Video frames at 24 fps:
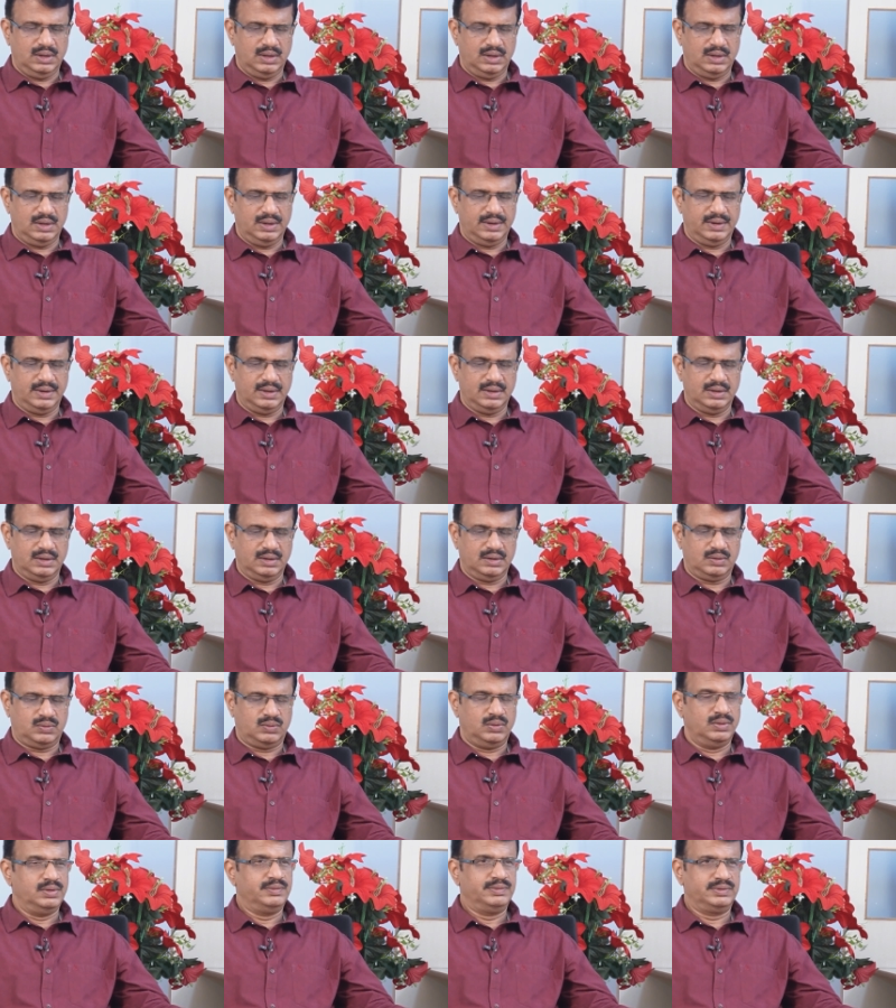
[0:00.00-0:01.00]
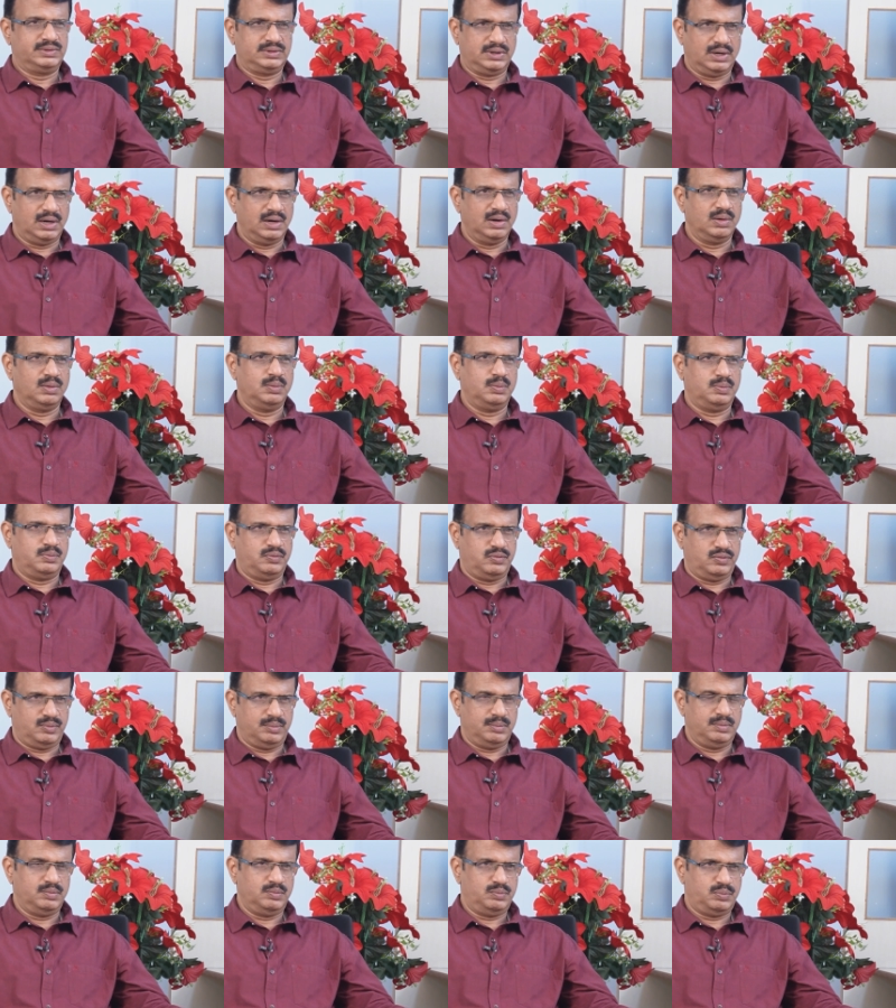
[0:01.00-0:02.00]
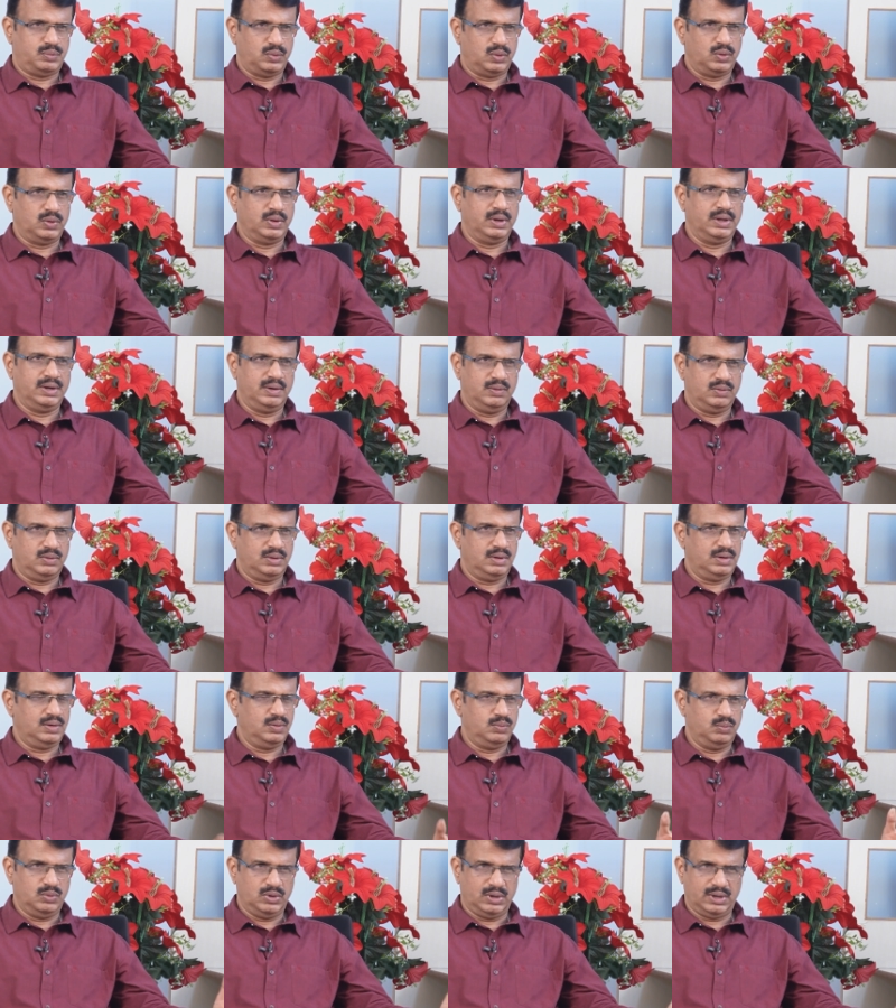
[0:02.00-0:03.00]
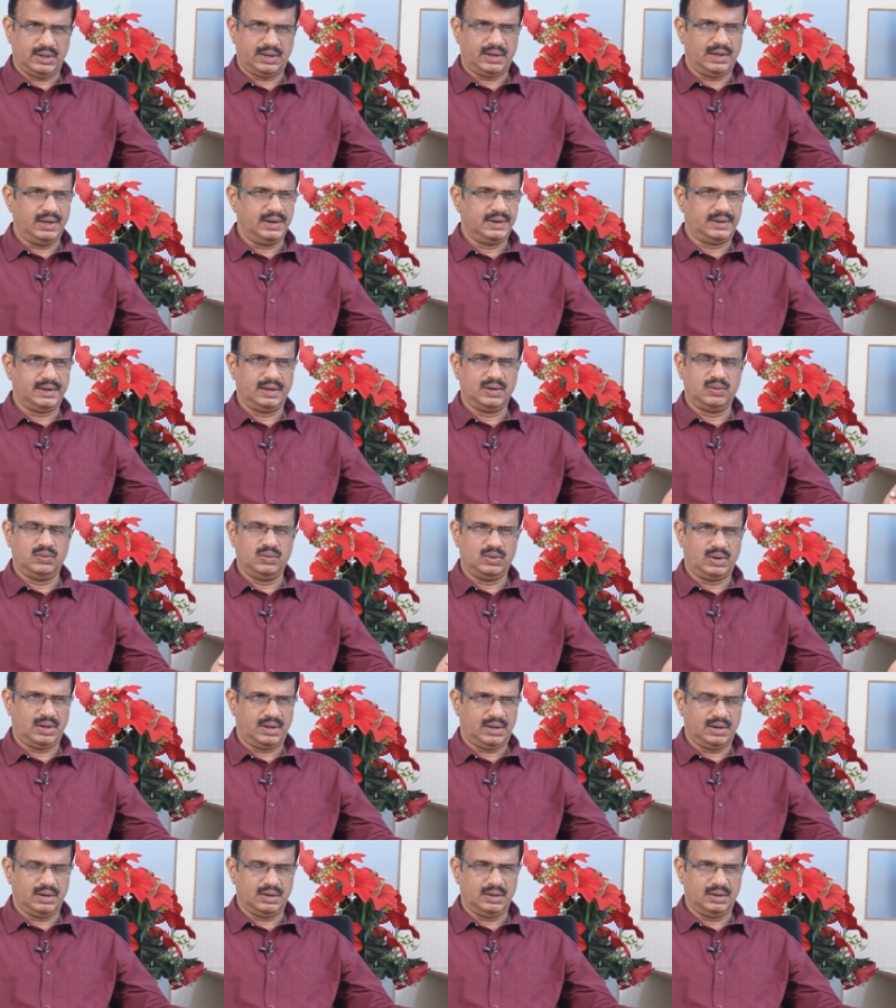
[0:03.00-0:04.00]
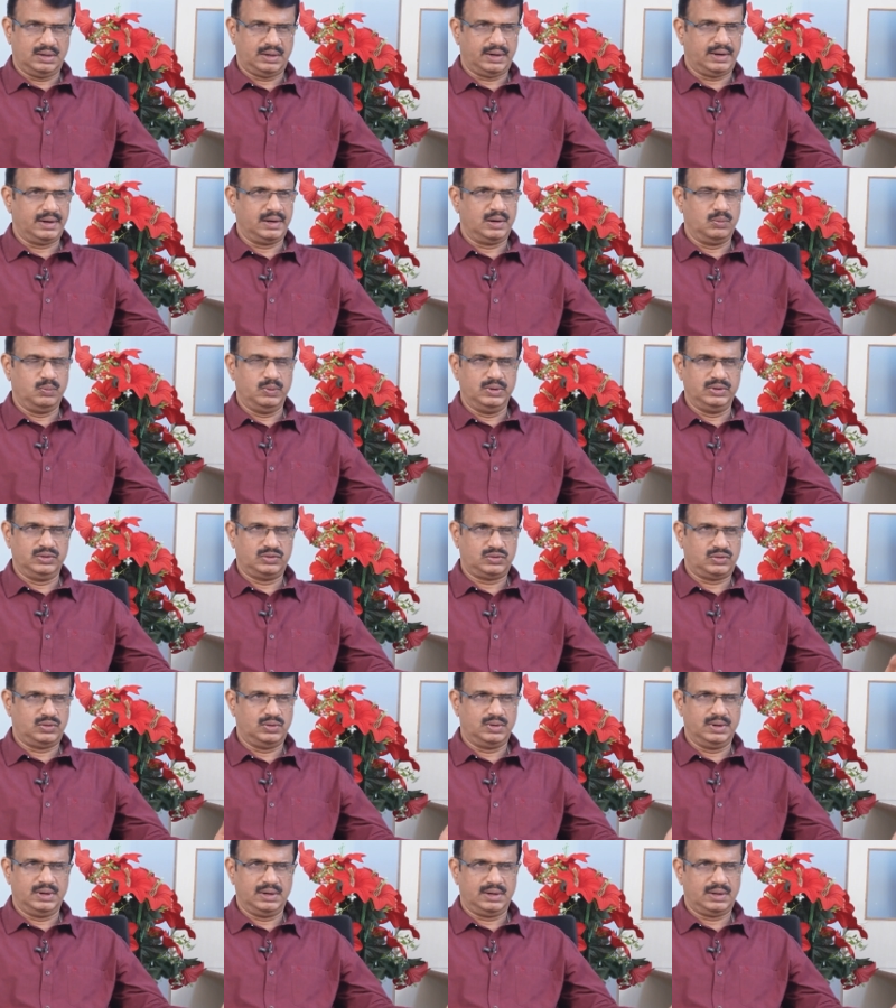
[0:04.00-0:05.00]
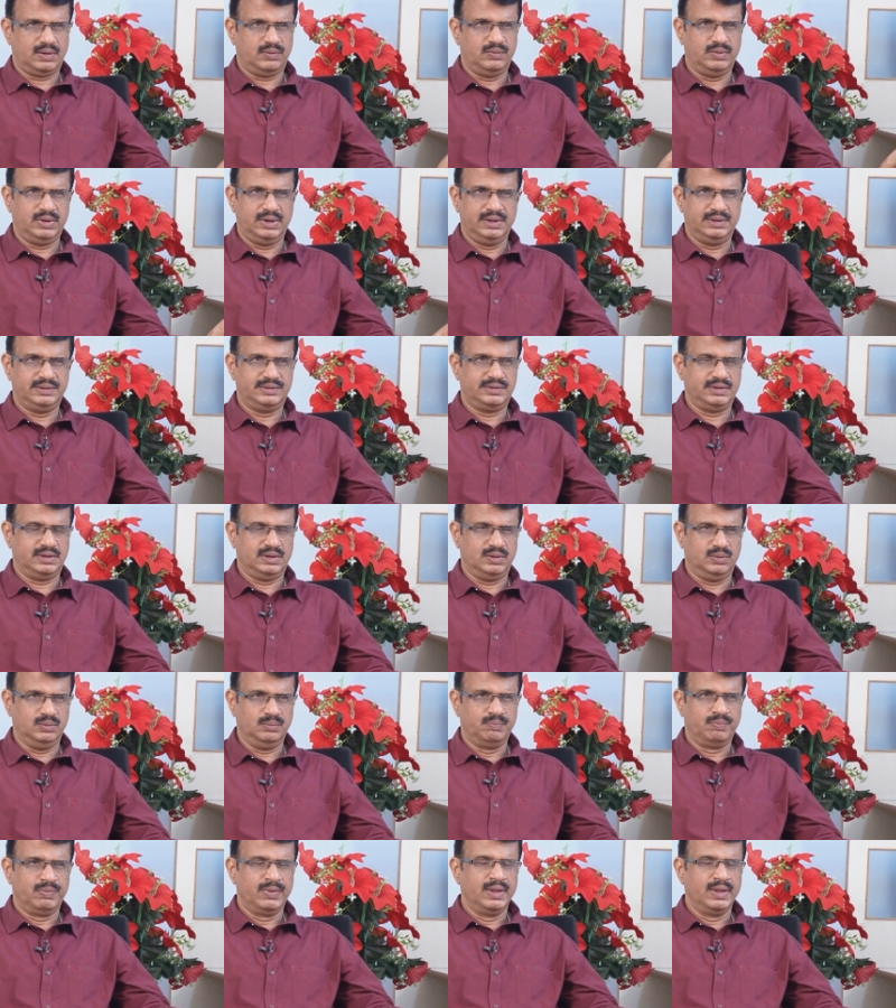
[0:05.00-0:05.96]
ఆయన కొన్ని విషయాల్లో ప్రోగానే ఉన్నాడు మొన్న కల్కికి కూడా ఇక్కడ టికెట్లు పెంచుకోవడానికి అవన్నీ ఇచ్చారు